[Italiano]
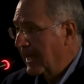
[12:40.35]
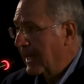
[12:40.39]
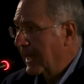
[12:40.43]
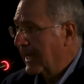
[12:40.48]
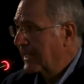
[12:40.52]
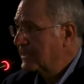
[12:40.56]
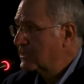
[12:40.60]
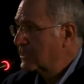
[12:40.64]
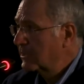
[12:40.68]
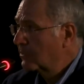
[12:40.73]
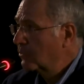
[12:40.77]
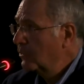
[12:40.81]

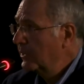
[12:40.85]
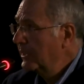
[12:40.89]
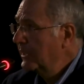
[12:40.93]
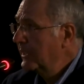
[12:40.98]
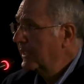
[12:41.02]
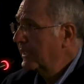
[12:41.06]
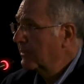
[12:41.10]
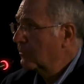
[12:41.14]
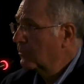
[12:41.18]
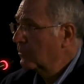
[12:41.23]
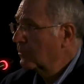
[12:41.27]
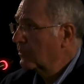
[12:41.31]
A
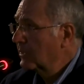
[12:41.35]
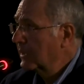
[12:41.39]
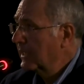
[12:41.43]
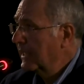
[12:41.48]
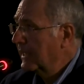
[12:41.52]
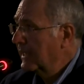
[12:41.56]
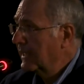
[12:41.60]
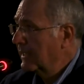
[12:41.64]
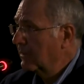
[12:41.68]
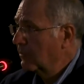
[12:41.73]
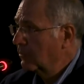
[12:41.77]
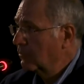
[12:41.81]
seguire
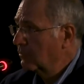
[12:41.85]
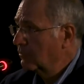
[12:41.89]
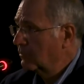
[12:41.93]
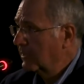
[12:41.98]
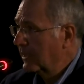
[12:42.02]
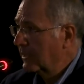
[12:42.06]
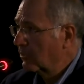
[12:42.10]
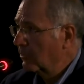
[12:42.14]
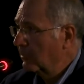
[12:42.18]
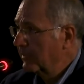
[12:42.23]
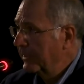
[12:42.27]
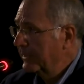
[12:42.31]
una, un
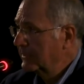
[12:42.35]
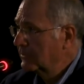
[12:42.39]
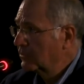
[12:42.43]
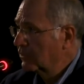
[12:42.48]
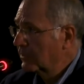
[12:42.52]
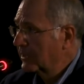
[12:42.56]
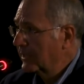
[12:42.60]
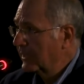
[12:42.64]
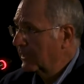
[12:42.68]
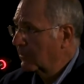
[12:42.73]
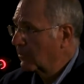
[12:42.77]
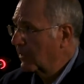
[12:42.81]
argomento
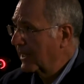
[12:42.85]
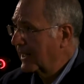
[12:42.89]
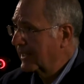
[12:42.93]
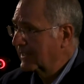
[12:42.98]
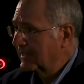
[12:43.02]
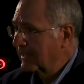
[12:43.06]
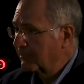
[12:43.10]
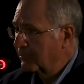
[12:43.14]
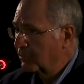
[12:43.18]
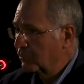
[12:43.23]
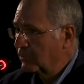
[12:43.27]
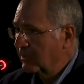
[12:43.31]
che
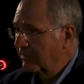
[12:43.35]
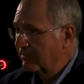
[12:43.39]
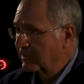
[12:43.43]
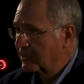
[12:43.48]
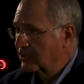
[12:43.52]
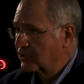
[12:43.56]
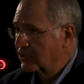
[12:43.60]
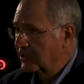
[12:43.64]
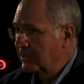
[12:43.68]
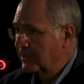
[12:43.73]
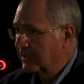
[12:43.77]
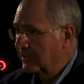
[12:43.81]
riguarda più da
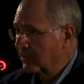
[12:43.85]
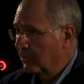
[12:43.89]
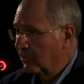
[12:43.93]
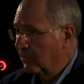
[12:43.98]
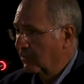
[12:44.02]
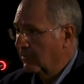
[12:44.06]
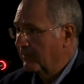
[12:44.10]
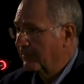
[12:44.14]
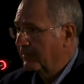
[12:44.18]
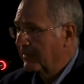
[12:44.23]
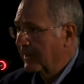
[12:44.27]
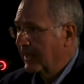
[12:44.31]

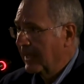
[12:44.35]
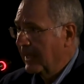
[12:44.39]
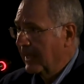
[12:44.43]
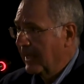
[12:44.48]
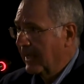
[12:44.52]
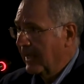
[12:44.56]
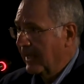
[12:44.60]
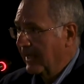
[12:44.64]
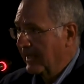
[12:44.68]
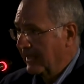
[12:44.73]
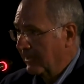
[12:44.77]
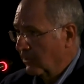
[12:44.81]
vicino
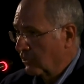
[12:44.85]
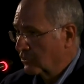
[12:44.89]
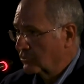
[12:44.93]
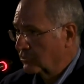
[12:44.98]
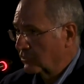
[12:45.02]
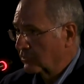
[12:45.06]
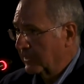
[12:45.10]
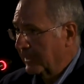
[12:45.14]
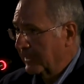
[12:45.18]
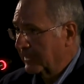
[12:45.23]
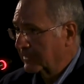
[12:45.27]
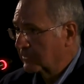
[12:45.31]
il
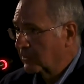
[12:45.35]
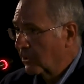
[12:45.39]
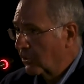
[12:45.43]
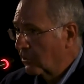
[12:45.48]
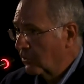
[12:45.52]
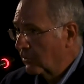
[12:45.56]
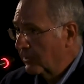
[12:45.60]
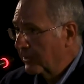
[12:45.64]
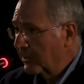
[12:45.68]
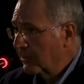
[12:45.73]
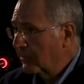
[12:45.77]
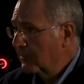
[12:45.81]
nostro
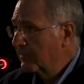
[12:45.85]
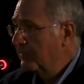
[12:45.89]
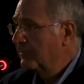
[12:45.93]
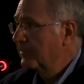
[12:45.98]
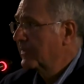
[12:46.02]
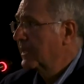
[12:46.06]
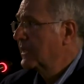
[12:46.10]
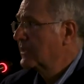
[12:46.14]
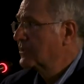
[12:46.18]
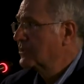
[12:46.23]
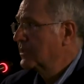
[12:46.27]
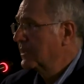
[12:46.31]
territorio,
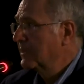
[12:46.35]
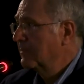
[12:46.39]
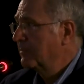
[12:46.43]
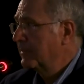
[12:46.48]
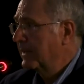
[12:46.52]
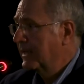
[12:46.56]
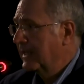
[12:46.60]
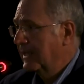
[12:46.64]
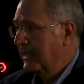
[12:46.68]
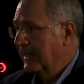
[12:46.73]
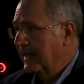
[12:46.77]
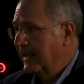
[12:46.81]
ce ne
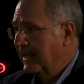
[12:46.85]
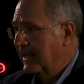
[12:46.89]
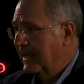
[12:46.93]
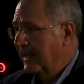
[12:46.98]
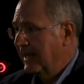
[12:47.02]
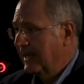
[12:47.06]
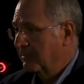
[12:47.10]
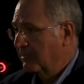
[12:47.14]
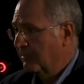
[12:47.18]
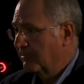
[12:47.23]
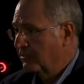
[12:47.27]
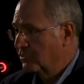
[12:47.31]
parlerà
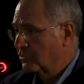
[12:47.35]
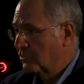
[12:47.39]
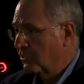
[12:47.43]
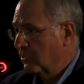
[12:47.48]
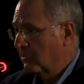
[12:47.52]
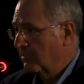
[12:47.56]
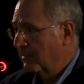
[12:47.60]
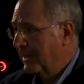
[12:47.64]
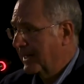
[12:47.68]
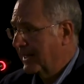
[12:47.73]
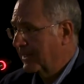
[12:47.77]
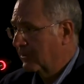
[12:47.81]
il professor
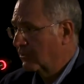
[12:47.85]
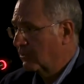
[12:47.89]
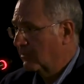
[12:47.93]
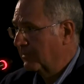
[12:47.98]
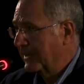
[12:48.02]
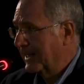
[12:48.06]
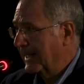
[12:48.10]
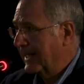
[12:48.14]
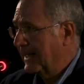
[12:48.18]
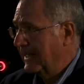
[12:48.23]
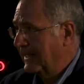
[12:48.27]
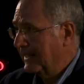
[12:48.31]
Marco
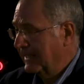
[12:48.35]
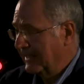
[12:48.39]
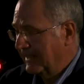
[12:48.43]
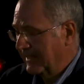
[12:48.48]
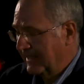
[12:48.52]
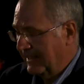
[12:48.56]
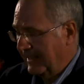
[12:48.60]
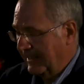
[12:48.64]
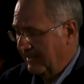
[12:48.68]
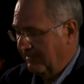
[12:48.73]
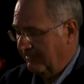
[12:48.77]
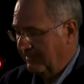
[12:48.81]
Marani,
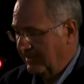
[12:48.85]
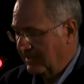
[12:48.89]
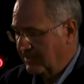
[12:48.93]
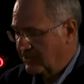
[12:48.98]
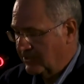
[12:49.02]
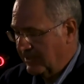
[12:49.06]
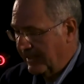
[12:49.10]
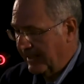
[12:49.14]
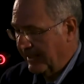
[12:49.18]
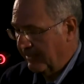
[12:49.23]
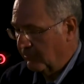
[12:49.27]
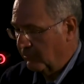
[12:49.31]
che
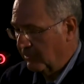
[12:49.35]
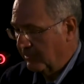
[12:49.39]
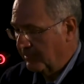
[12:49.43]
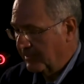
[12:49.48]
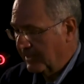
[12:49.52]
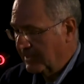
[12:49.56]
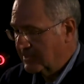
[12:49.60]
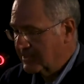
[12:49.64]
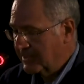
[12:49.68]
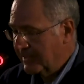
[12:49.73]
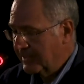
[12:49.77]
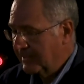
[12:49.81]
invece è qui
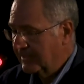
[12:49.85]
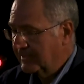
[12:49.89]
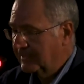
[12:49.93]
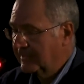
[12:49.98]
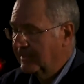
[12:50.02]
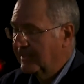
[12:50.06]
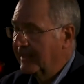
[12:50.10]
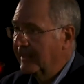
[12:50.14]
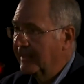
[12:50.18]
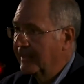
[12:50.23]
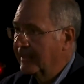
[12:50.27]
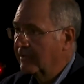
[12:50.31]

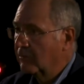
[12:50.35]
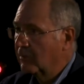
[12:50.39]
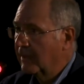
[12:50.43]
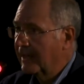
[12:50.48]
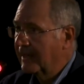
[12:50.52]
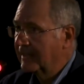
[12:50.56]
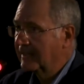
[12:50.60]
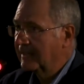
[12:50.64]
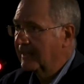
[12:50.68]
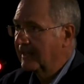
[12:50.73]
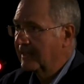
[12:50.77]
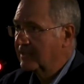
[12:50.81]
presente, e
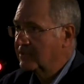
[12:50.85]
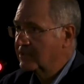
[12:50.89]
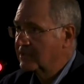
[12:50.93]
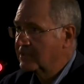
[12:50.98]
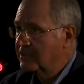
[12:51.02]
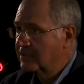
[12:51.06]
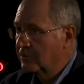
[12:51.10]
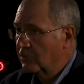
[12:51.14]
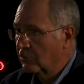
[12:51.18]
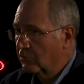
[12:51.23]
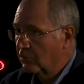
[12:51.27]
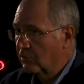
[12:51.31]
riguarda la
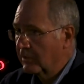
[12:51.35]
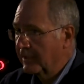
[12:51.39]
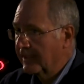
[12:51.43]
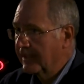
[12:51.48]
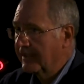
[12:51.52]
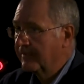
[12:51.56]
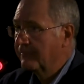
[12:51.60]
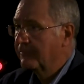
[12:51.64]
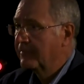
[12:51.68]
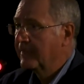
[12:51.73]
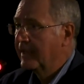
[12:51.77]
gestione